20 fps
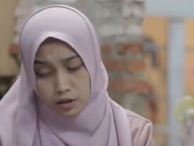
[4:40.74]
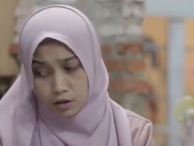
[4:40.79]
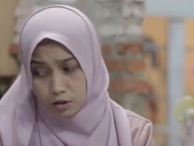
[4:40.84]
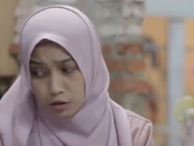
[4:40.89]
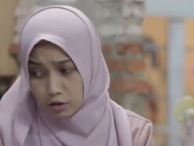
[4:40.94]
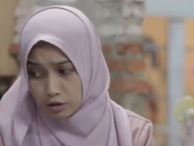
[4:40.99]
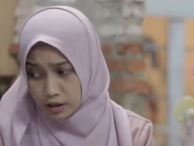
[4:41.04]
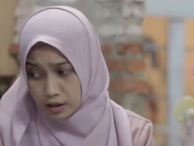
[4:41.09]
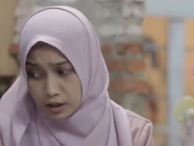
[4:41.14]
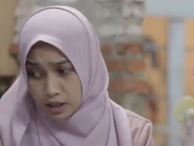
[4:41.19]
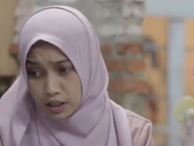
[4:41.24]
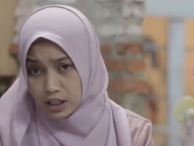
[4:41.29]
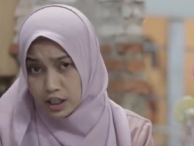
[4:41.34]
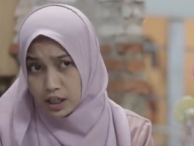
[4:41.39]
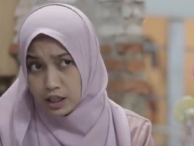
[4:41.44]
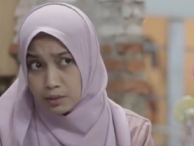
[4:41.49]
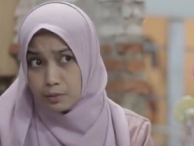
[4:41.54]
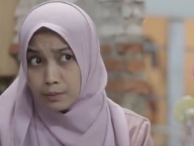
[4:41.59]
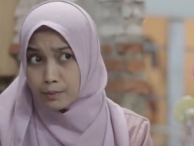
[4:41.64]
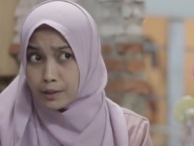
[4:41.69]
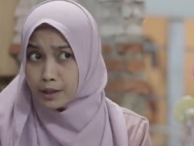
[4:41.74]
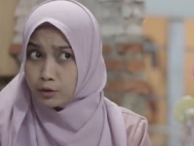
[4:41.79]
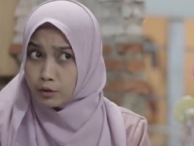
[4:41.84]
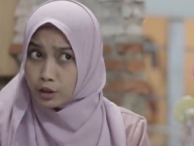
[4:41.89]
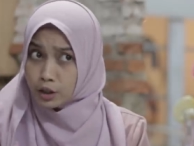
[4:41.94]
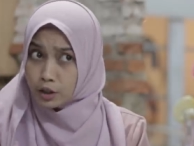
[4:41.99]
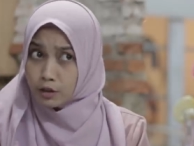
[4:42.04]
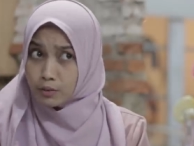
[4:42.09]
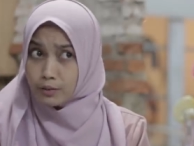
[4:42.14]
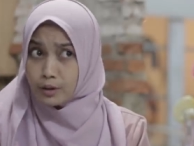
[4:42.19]
Nge-stalker dengan
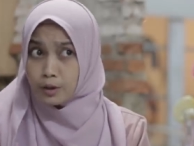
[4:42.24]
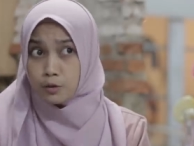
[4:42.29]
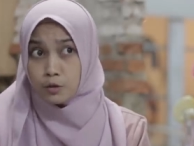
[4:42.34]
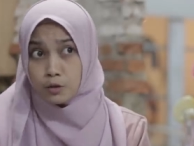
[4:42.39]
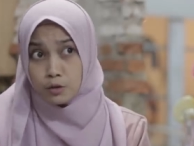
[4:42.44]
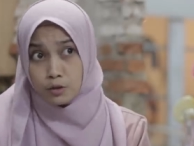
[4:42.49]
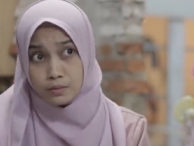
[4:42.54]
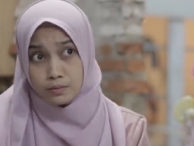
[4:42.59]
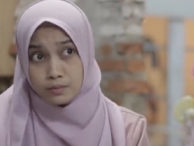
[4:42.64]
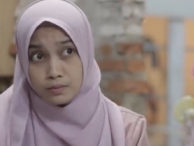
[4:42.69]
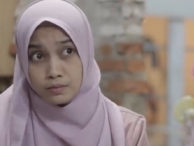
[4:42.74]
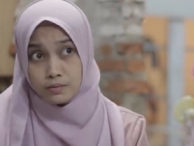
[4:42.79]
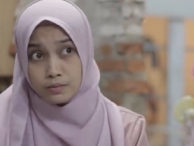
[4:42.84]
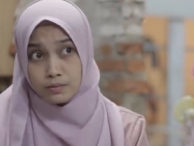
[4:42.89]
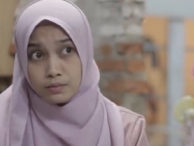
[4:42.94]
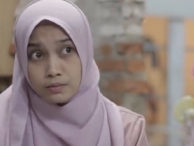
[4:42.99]
mematuhi norma hukum